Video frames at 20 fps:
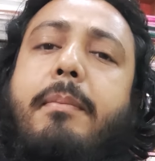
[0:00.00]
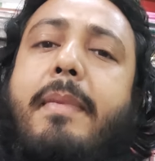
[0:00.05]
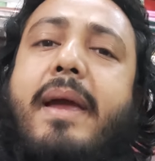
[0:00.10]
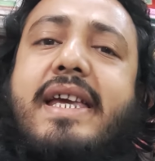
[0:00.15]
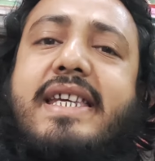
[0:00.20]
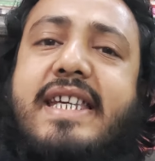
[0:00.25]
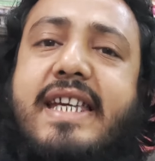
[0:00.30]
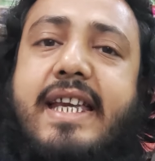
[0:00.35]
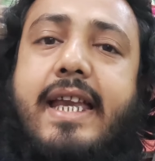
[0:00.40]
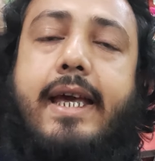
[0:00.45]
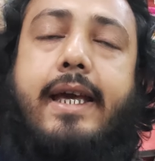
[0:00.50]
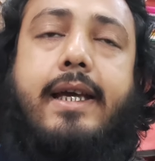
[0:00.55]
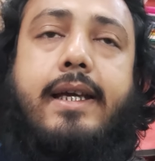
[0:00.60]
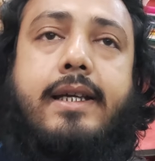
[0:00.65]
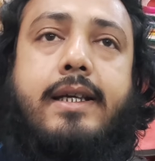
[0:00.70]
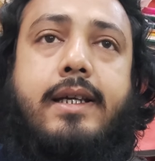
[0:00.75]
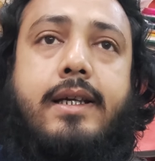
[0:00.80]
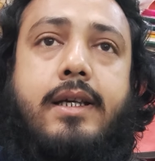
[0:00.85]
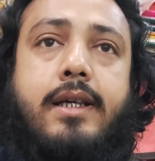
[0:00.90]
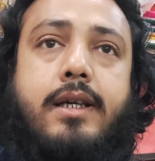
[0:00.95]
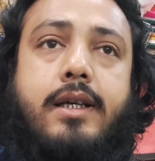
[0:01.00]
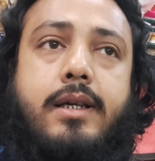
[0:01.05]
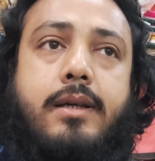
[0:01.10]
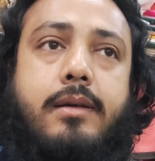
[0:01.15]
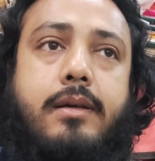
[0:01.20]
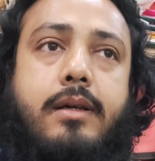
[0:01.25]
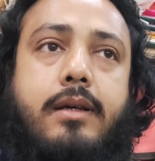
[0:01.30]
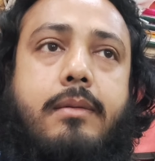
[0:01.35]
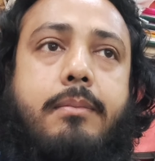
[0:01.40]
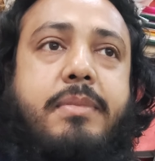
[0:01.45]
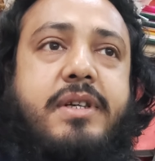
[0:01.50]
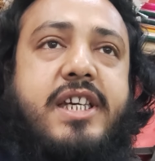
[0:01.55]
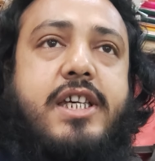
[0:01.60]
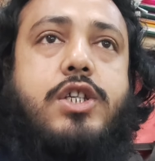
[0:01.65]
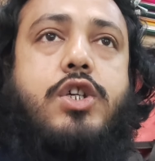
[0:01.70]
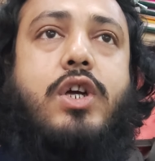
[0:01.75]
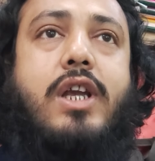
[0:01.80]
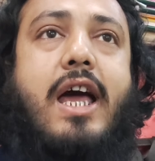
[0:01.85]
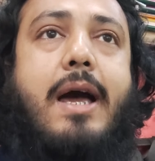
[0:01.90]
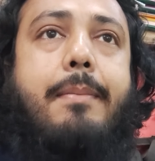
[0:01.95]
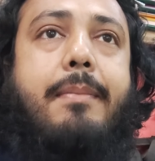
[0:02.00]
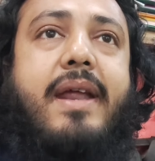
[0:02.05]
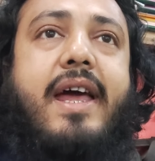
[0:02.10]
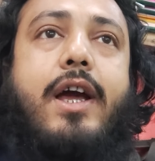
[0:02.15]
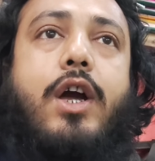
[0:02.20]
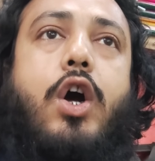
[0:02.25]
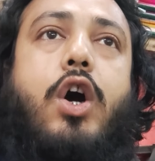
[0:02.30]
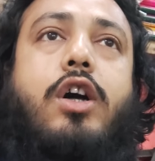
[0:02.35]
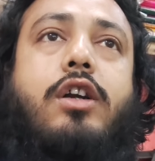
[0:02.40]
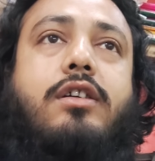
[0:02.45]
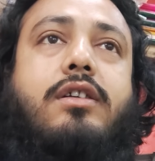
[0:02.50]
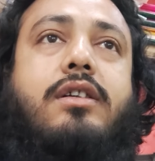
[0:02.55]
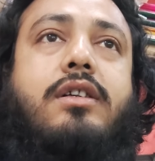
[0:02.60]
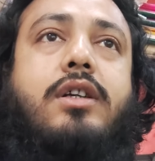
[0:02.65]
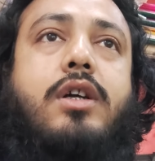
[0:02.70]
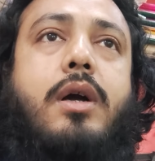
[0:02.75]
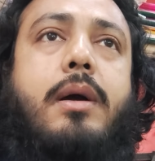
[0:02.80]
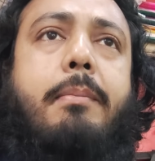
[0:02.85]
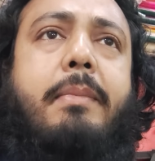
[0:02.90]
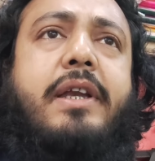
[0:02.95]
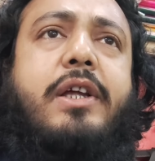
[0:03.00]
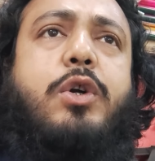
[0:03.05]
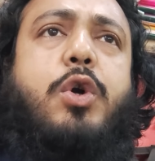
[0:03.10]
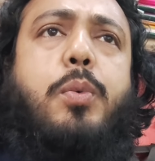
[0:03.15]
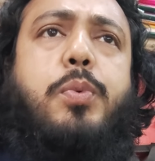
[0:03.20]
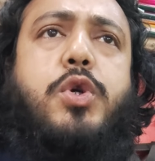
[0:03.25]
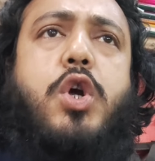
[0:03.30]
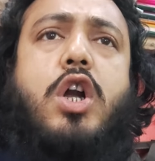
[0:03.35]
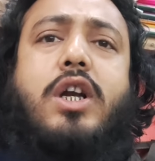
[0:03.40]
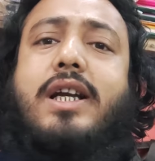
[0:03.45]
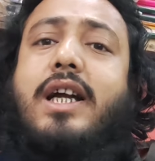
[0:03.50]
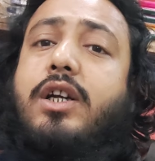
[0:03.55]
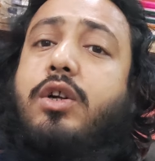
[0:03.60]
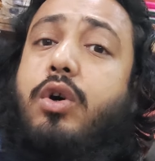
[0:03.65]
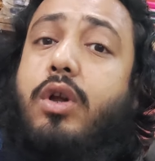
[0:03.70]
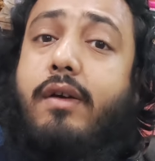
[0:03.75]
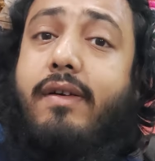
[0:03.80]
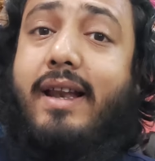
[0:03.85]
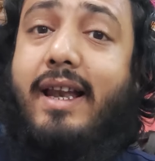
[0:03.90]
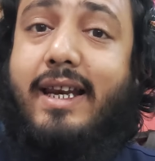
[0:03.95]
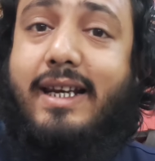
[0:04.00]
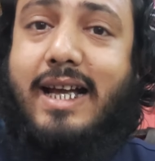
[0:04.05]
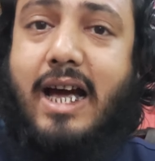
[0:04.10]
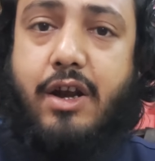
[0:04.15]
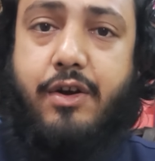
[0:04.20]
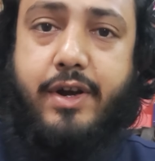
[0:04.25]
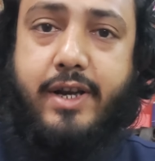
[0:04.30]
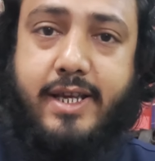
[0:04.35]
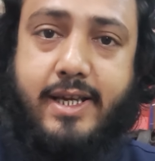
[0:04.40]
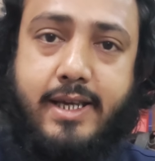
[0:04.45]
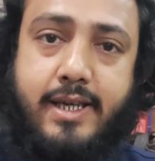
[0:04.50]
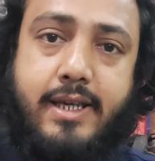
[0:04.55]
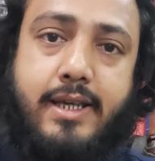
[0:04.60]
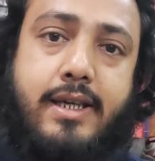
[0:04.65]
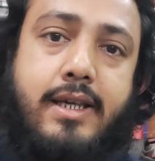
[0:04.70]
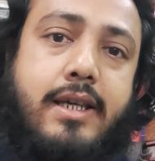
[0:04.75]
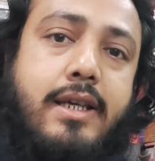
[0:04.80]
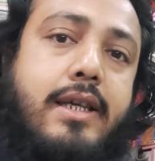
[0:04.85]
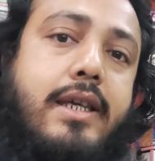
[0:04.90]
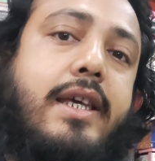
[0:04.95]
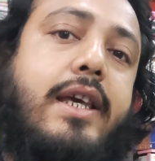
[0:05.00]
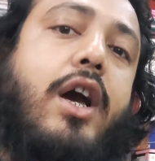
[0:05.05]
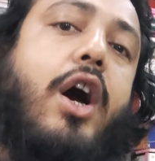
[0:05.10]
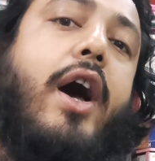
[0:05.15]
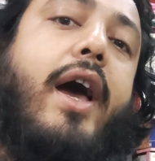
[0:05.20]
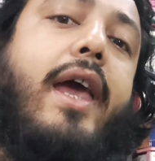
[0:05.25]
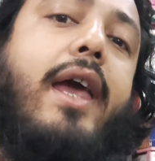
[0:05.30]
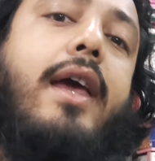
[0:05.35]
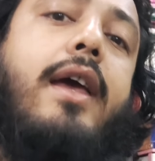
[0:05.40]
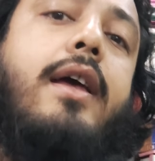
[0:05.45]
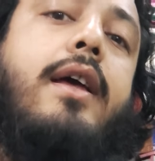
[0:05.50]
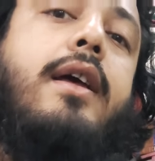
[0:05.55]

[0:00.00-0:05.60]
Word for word: মেশিনে বিশেষ করে আমরা এখন মানে খুব শর্টকাট করে ফেলার কারণে কি হয়